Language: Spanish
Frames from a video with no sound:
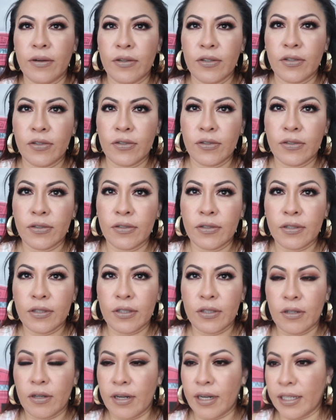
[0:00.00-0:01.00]
Oh, oh,
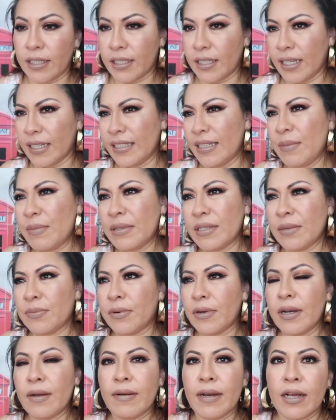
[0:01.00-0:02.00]
sorry, chicas. Siempre se
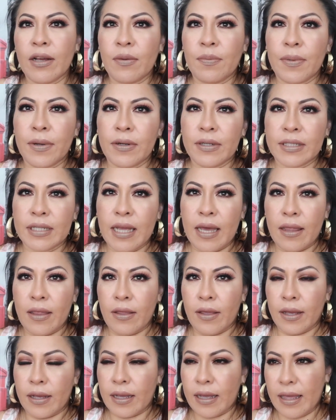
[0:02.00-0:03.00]
pone blanco, pero es
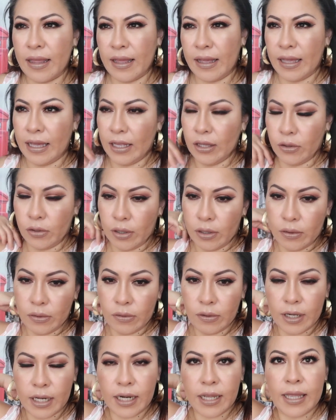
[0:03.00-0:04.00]
cada, cada que entro a
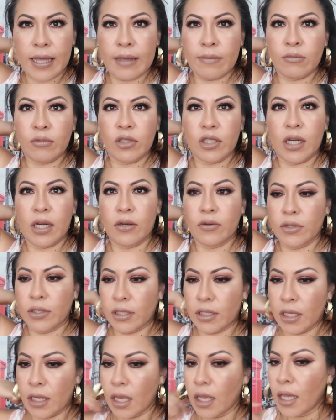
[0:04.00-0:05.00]
un lugar que hay mucha luz.
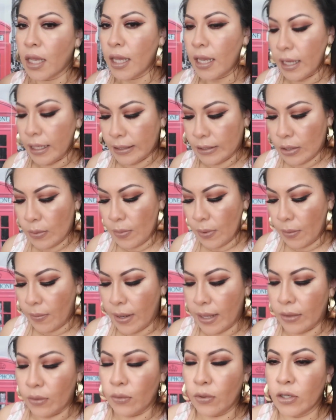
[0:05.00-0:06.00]
Estoy
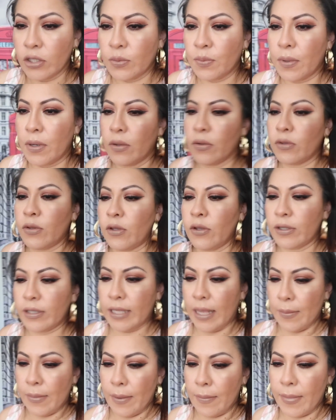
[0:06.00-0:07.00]
probando unos productos
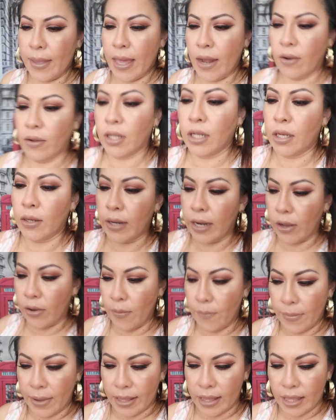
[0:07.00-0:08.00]
que me enviaron de una
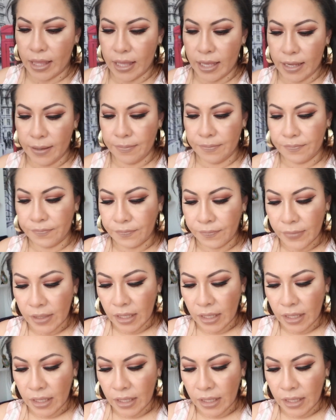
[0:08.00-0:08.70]
compañía